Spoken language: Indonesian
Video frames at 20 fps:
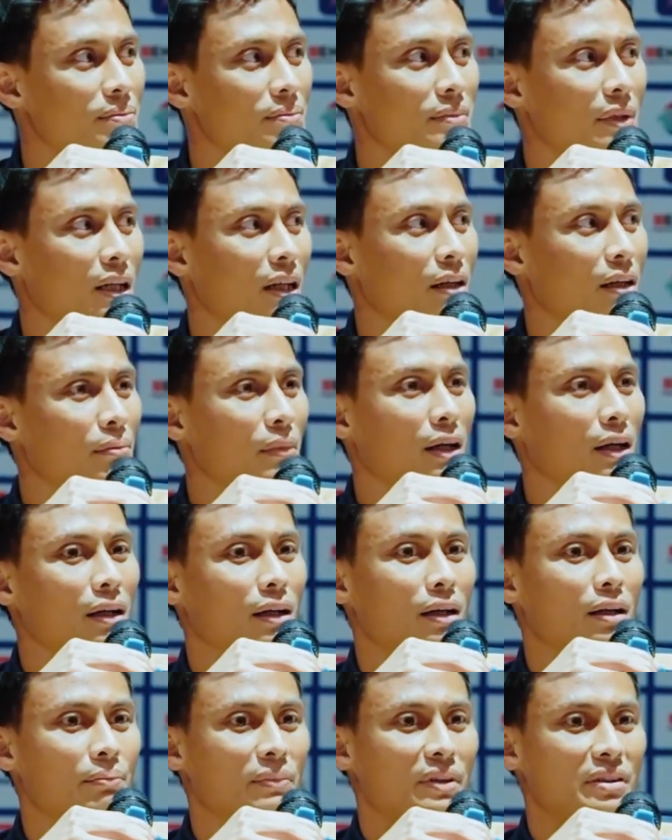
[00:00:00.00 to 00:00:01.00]
dengan
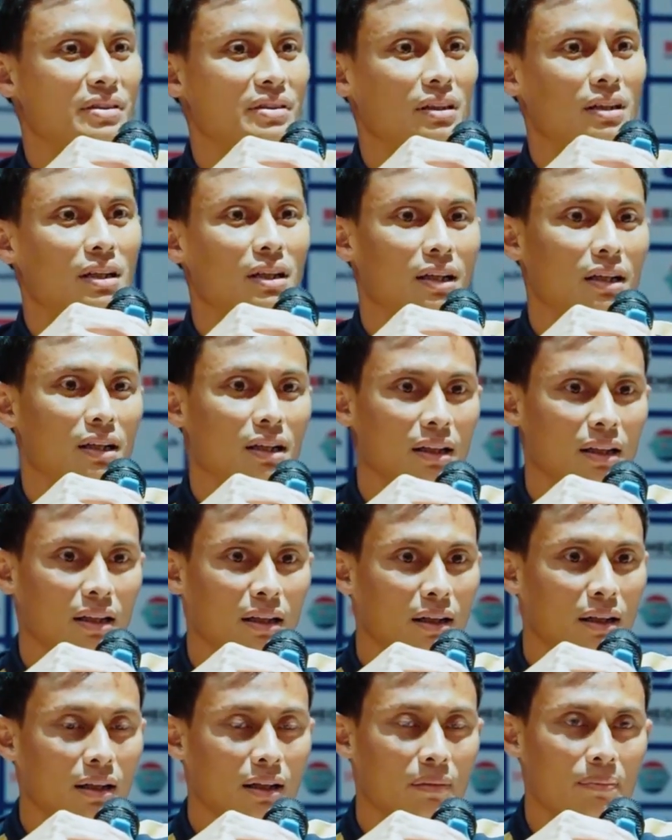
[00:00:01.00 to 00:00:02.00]
menghadapi
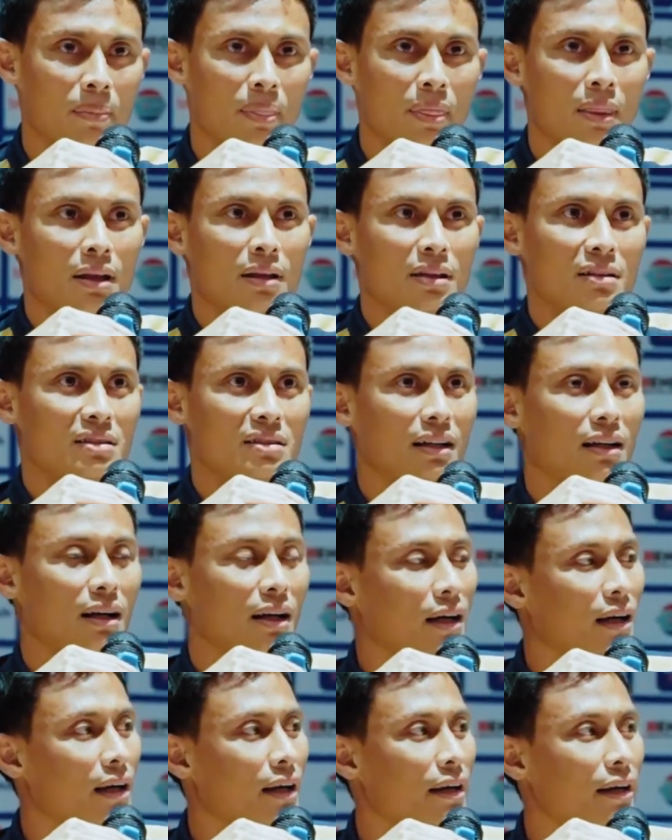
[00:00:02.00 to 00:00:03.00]
segala
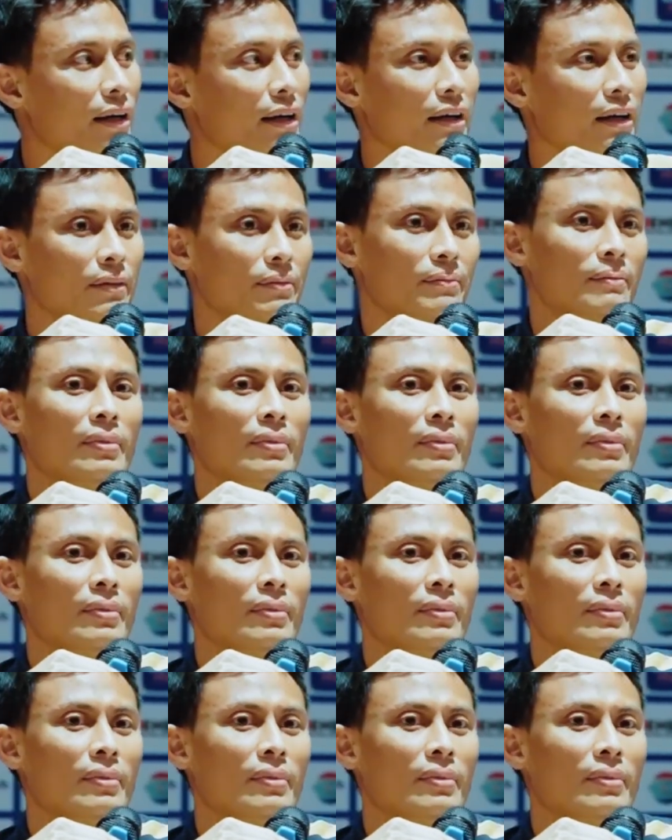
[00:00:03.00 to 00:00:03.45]
segala keadaan.